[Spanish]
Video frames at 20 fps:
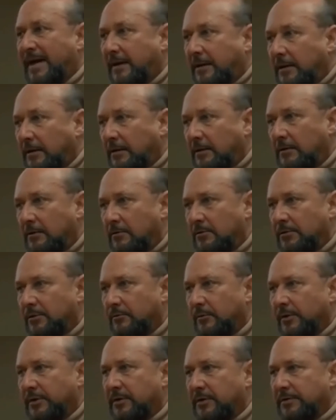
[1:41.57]
begging
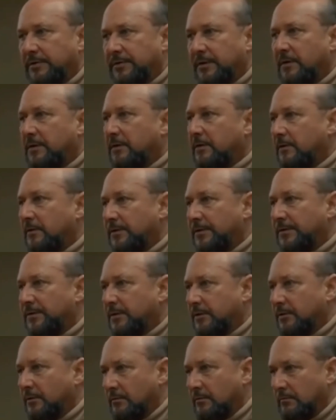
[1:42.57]
you to reconsider your
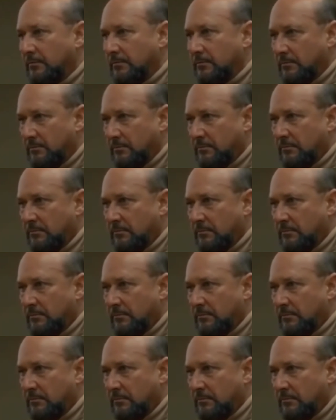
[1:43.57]
decision.